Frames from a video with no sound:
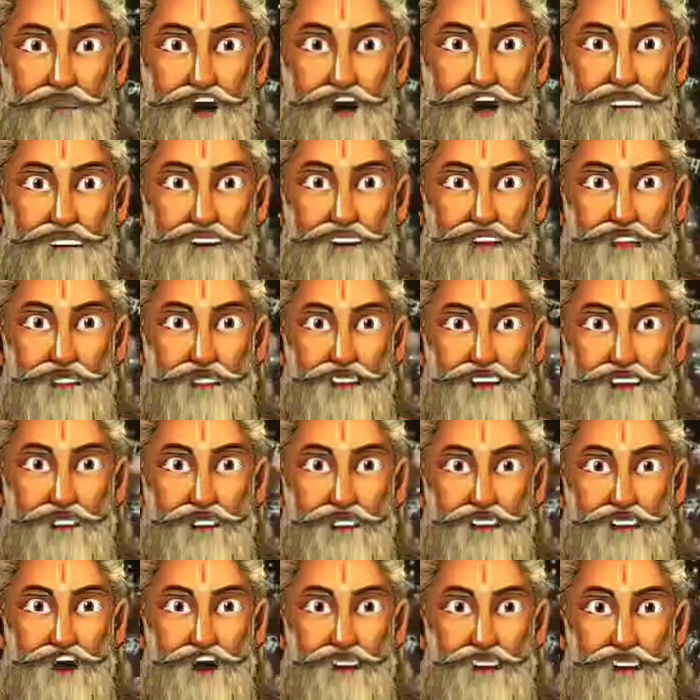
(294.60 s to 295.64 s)
कुछ लोगों
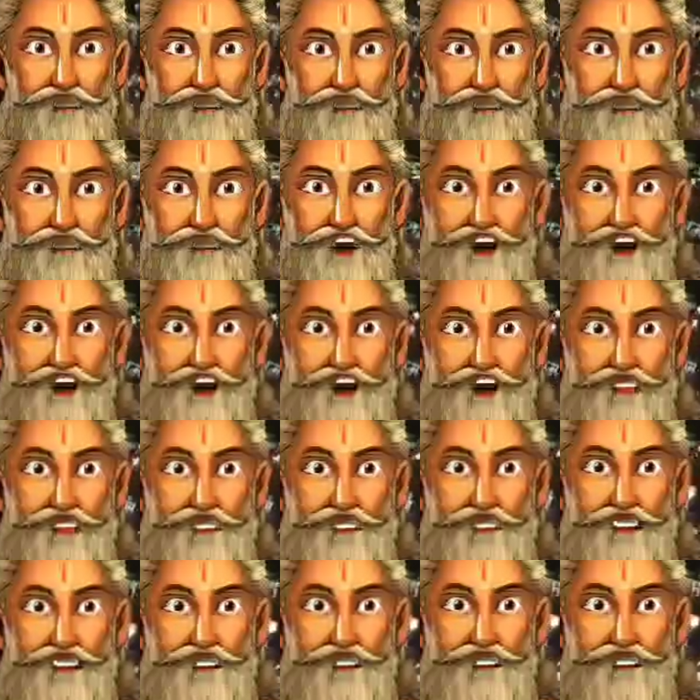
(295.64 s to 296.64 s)
की आदत होती